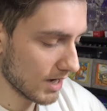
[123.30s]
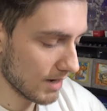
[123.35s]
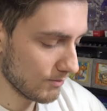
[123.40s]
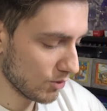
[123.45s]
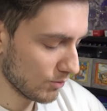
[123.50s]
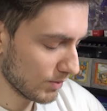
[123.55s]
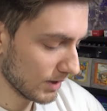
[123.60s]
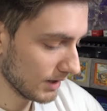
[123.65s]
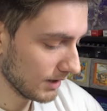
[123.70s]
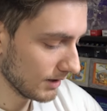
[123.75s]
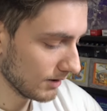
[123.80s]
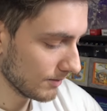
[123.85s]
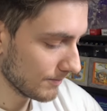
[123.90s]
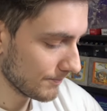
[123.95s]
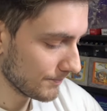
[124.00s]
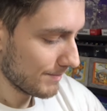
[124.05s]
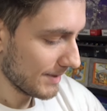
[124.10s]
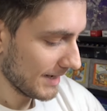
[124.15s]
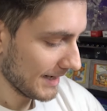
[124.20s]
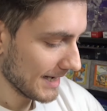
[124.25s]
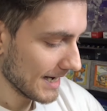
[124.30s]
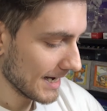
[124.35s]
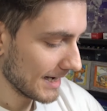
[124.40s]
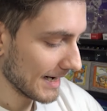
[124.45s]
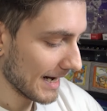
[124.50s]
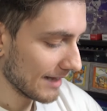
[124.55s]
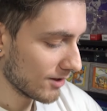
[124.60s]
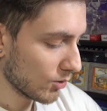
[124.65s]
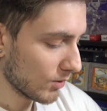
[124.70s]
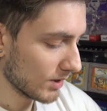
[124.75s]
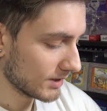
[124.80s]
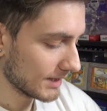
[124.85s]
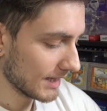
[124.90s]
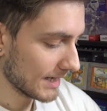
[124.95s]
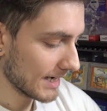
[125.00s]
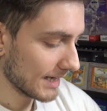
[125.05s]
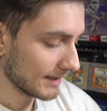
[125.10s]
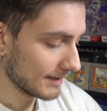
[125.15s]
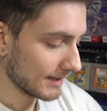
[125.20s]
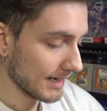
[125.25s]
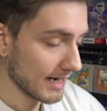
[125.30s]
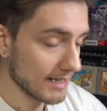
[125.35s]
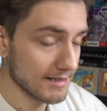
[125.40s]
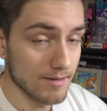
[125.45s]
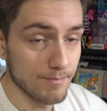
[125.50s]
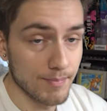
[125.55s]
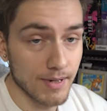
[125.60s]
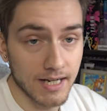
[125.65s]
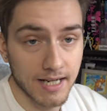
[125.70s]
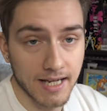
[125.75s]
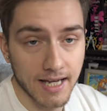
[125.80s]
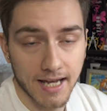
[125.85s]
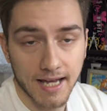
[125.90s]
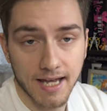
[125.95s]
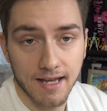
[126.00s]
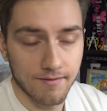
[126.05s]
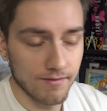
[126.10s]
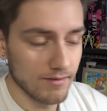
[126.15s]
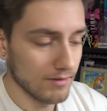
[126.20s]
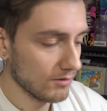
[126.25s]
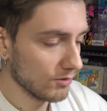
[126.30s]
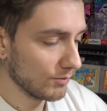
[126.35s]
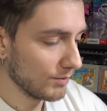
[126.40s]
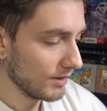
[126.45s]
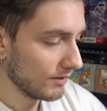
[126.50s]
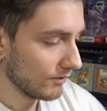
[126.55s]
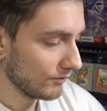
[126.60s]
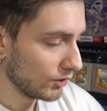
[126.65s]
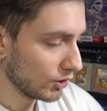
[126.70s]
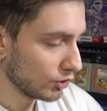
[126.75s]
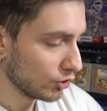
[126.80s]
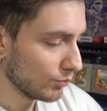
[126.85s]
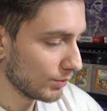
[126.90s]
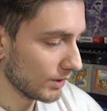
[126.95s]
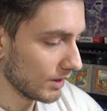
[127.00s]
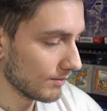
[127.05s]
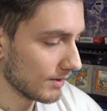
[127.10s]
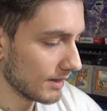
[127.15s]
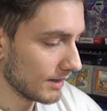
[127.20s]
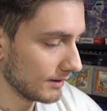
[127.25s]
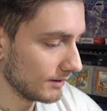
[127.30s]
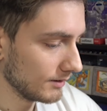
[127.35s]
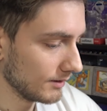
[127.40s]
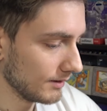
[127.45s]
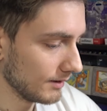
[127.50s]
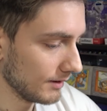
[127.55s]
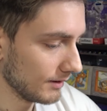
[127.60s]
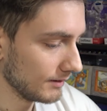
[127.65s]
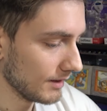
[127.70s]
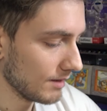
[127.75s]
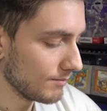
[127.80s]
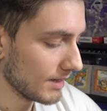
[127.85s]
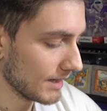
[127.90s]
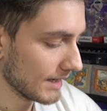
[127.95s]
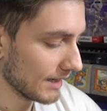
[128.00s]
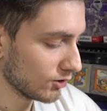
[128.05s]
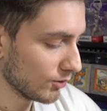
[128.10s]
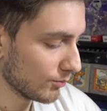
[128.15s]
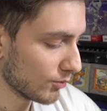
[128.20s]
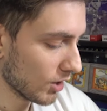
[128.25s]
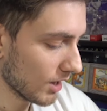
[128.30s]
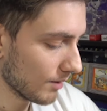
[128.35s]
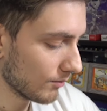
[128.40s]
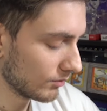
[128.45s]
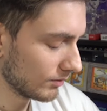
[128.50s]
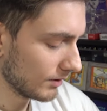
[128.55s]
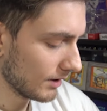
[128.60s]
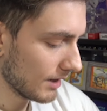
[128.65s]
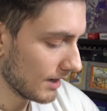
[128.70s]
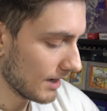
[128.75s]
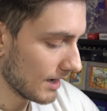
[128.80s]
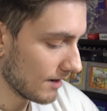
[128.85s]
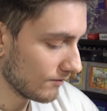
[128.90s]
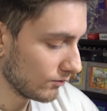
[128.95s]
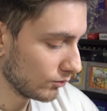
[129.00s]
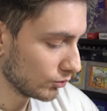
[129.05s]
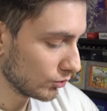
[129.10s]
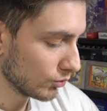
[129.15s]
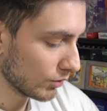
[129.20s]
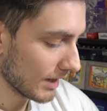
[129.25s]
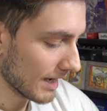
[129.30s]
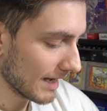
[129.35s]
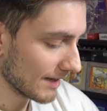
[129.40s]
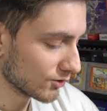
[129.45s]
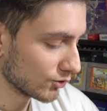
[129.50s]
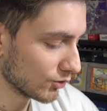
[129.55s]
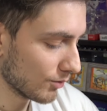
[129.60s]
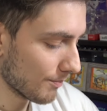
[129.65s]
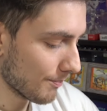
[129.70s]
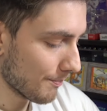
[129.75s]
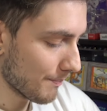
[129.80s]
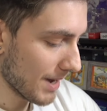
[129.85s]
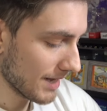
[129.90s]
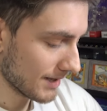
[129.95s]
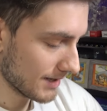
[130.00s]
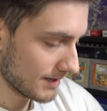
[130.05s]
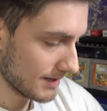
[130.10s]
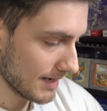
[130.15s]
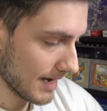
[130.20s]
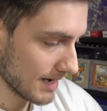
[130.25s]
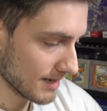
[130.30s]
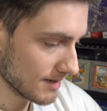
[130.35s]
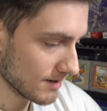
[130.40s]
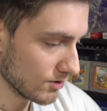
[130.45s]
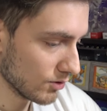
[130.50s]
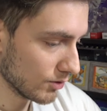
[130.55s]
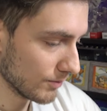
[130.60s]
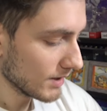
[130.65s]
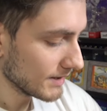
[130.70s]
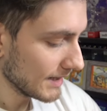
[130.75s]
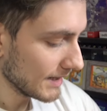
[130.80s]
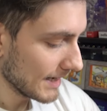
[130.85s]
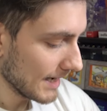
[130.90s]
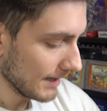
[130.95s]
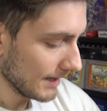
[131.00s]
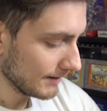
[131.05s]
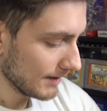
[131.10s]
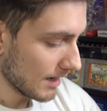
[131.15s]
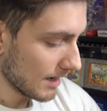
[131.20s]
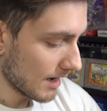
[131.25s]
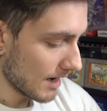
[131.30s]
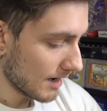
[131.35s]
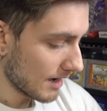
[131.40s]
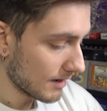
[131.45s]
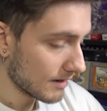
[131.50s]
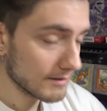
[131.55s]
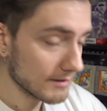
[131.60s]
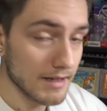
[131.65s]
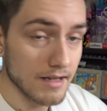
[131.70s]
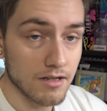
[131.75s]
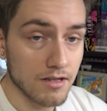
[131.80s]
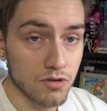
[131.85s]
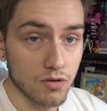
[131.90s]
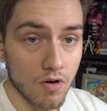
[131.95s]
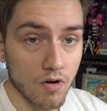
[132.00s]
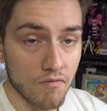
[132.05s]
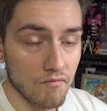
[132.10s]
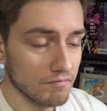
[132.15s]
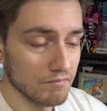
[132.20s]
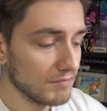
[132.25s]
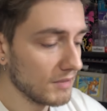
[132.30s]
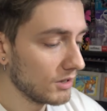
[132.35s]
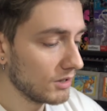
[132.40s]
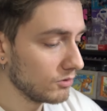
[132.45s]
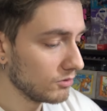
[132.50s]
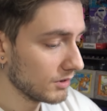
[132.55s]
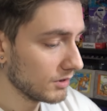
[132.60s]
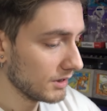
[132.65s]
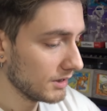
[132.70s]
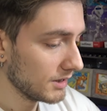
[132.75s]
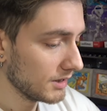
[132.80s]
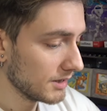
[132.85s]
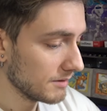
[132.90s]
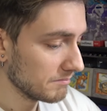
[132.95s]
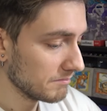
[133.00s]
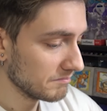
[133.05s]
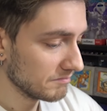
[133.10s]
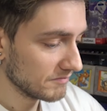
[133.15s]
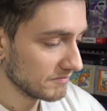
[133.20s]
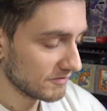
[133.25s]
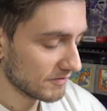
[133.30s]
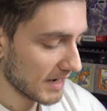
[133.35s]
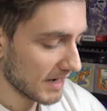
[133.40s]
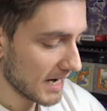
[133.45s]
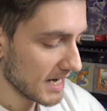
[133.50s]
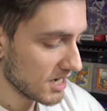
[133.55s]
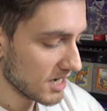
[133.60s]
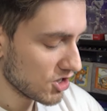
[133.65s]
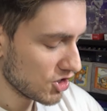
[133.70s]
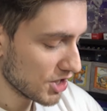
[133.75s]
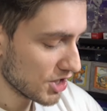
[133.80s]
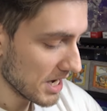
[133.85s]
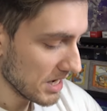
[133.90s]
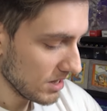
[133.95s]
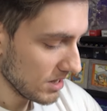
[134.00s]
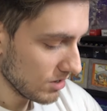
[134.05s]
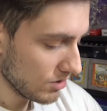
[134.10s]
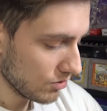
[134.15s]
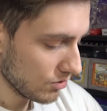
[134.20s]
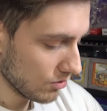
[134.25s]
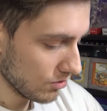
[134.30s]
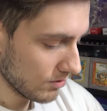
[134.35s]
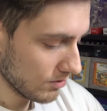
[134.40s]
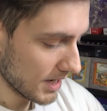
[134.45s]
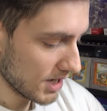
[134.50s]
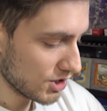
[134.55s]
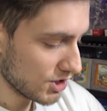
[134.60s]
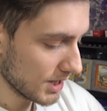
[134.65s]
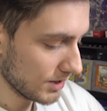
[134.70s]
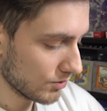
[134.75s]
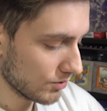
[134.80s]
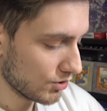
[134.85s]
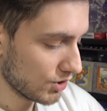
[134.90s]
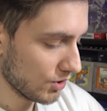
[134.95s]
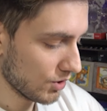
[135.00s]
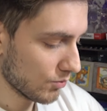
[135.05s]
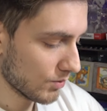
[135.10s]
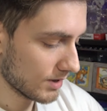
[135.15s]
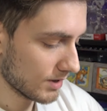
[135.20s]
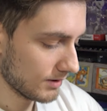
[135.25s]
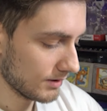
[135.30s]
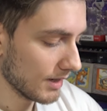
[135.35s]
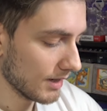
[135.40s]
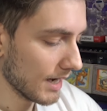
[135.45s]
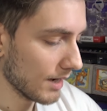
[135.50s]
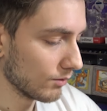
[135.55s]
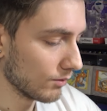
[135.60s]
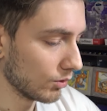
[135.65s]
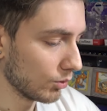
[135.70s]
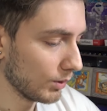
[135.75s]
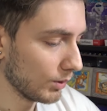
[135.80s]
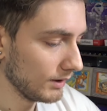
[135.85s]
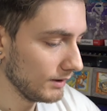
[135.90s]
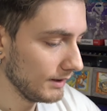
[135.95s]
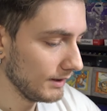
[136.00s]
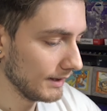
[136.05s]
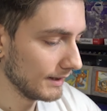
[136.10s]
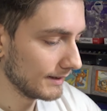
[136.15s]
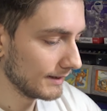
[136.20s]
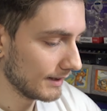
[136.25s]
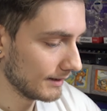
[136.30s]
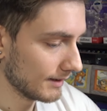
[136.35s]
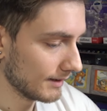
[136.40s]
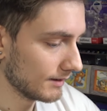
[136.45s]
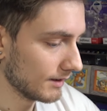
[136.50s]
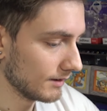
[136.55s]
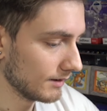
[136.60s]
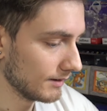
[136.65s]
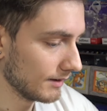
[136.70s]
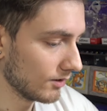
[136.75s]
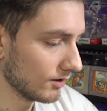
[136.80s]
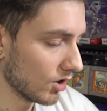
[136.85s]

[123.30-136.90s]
a mio parere bene. Perché grado questa carta, ragazzi? Perché, come vi ho detto prima, eh, nel mercato Pokémon ha avuto un rialzo pazzesco. Questa carta adesso ha un valore mm, fra i 100 e i 150 euro, quindi è tanta tanta